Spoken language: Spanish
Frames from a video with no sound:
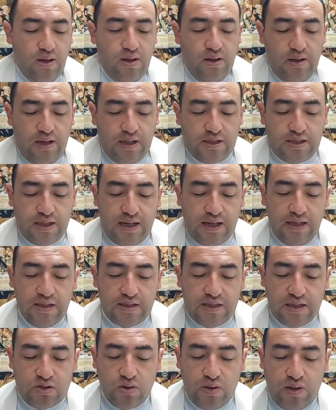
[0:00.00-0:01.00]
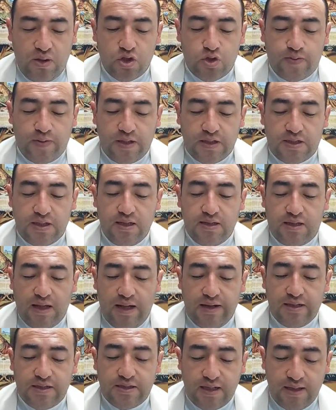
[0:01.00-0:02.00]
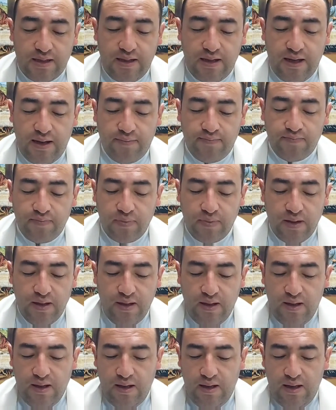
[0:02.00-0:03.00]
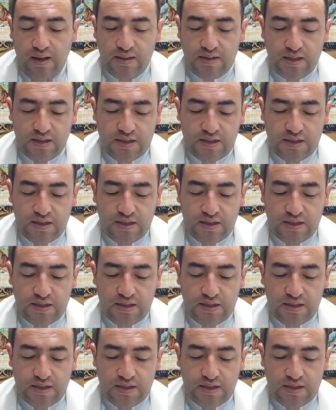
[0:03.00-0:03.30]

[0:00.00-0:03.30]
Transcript: La Sagrada Escritura nos presenta en este día ese